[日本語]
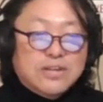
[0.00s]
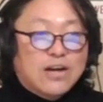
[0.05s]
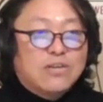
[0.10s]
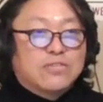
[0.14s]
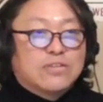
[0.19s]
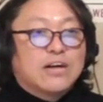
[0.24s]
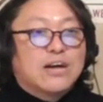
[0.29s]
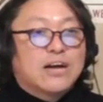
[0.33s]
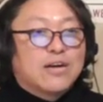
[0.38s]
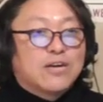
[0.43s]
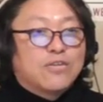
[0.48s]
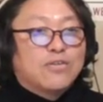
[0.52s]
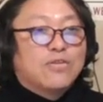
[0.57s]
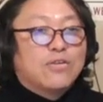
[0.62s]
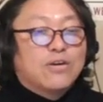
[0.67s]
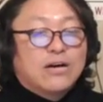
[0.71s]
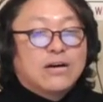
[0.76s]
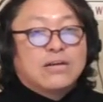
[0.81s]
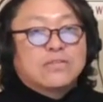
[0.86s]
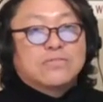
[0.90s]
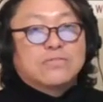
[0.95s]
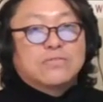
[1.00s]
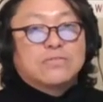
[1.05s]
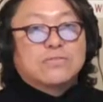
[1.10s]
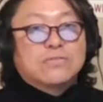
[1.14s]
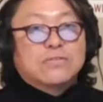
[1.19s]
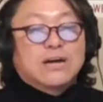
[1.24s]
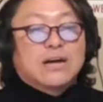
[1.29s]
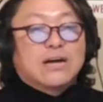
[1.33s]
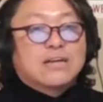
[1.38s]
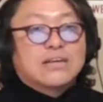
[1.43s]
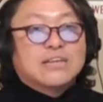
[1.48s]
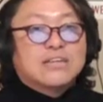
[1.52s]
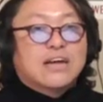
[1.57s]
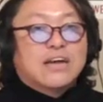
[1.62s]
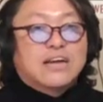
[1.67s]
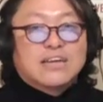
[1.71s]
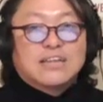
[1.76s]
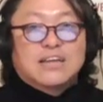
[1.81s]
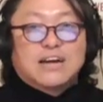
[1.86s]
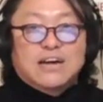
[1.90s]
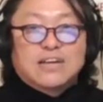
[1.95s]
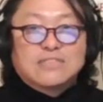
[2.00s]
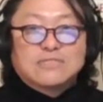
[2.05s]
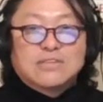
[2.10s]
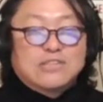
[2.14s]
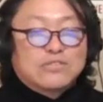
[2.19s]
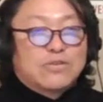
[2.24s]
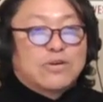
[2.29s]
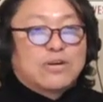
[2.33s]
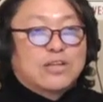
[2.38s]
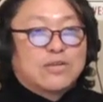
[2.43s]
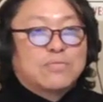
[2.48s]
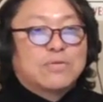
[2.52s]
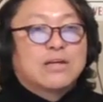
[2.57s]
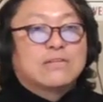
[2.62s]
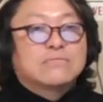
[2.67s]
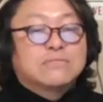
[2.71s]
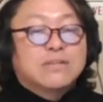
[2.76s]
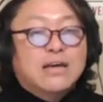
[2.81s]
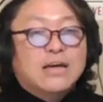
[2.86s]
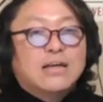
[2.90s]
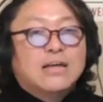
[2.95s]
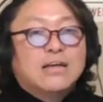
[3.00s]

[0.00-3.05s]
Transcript: 格だからこうあのなんかギター弾きながら歌うとかでもなくね